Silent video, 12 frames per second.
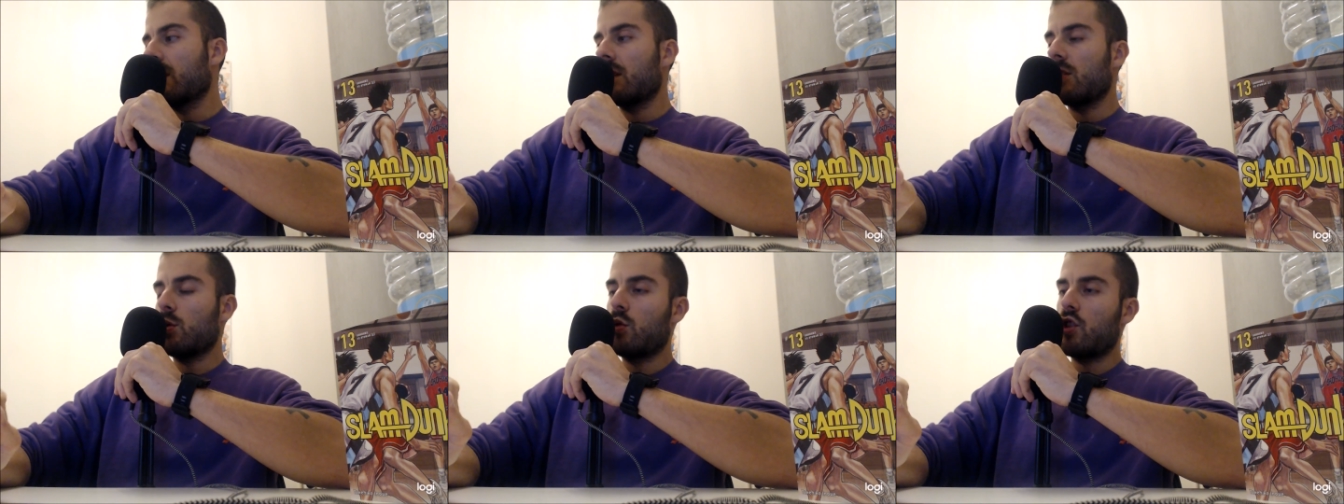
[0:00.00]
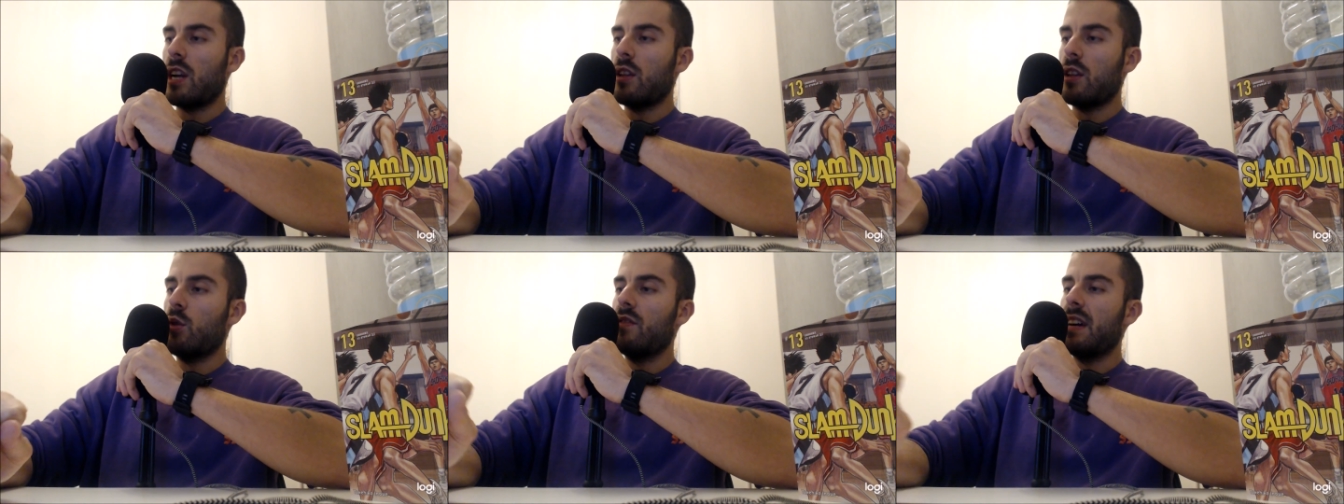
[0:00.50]

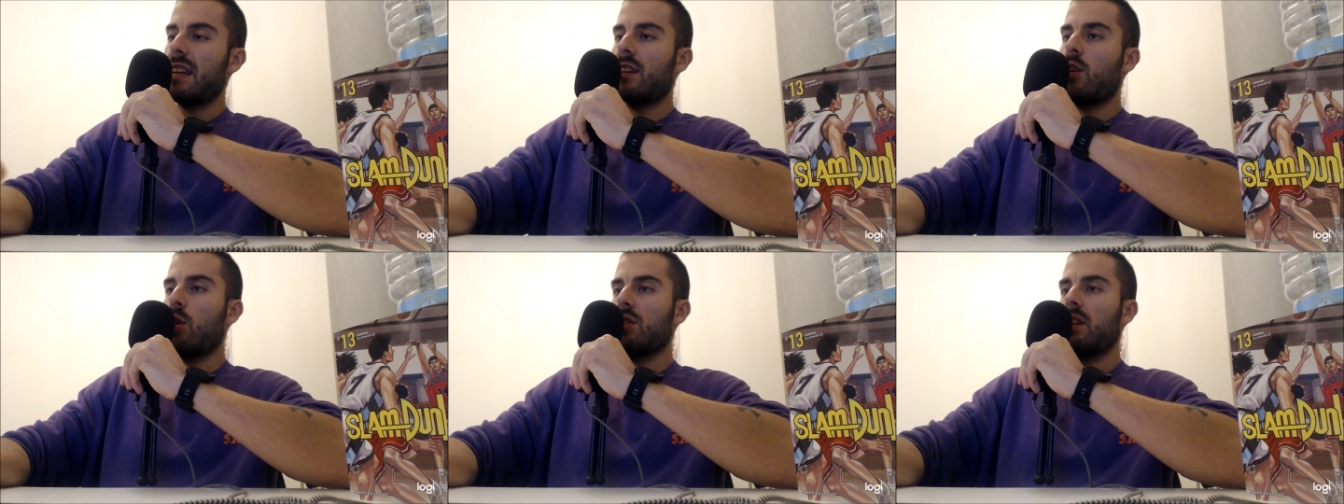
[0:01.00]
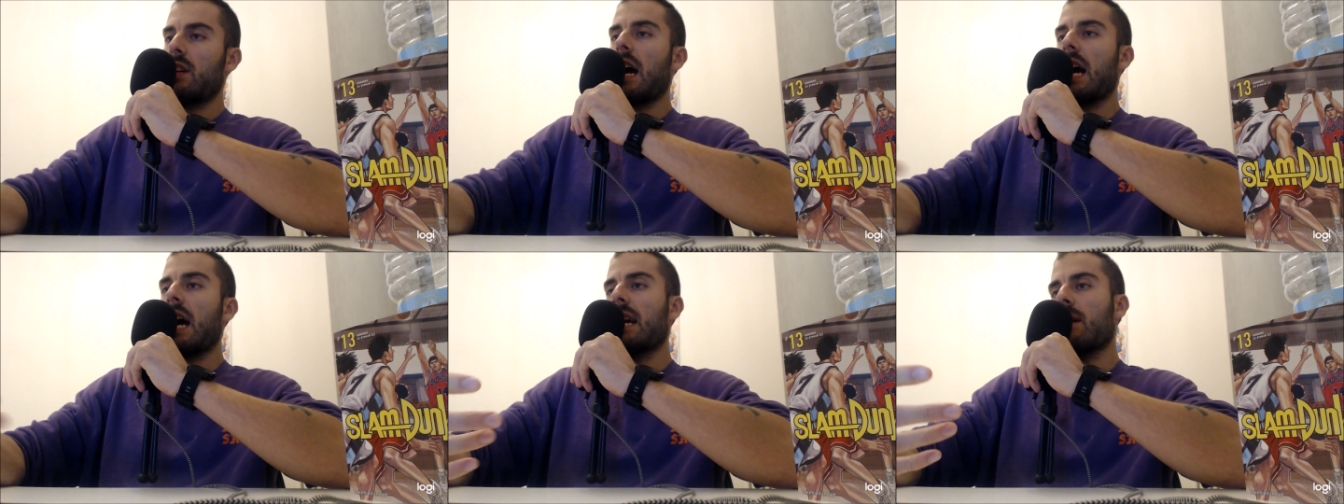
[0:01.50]
succedono diverse cose,
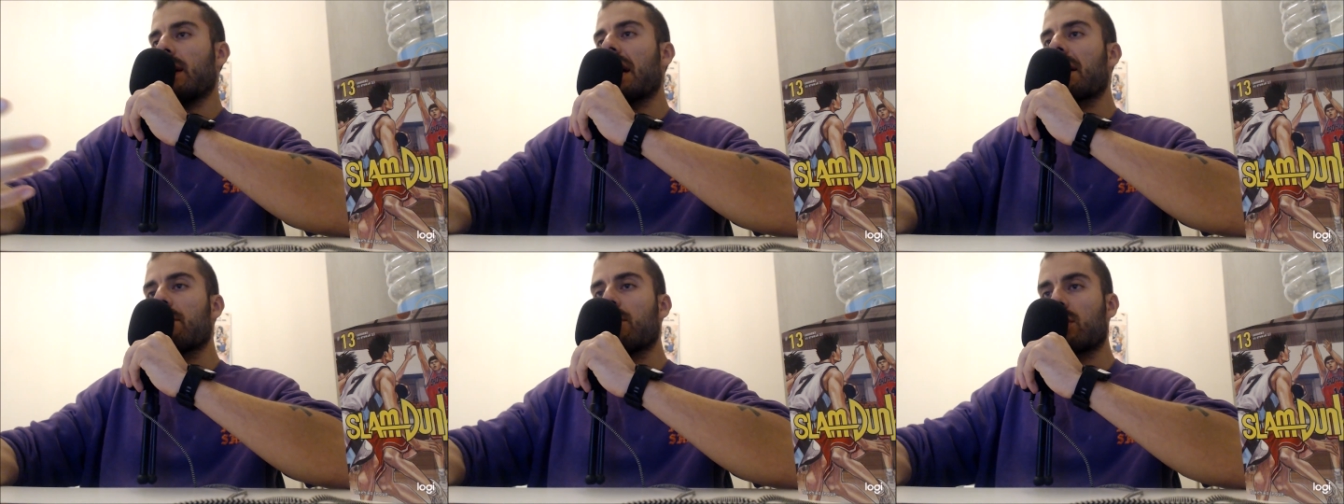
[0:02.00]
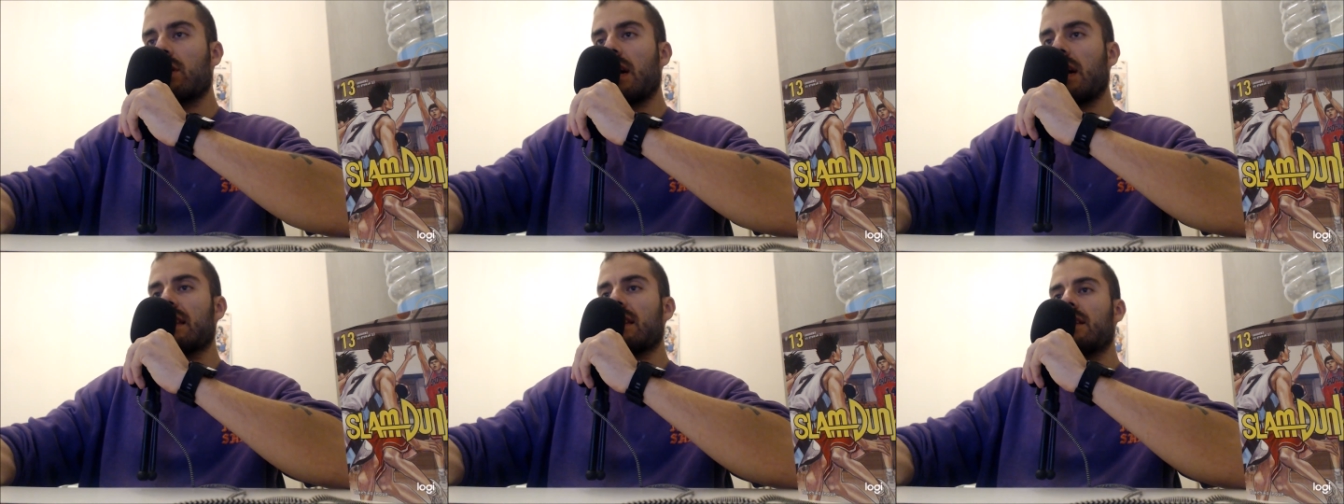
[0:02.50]
anche magari
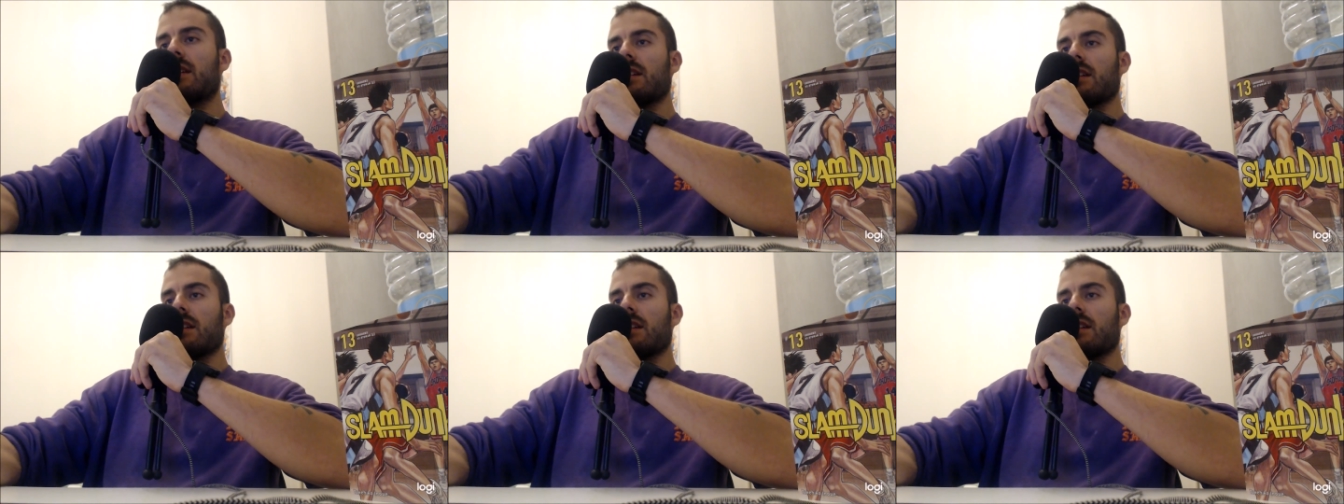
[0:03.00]
importanti,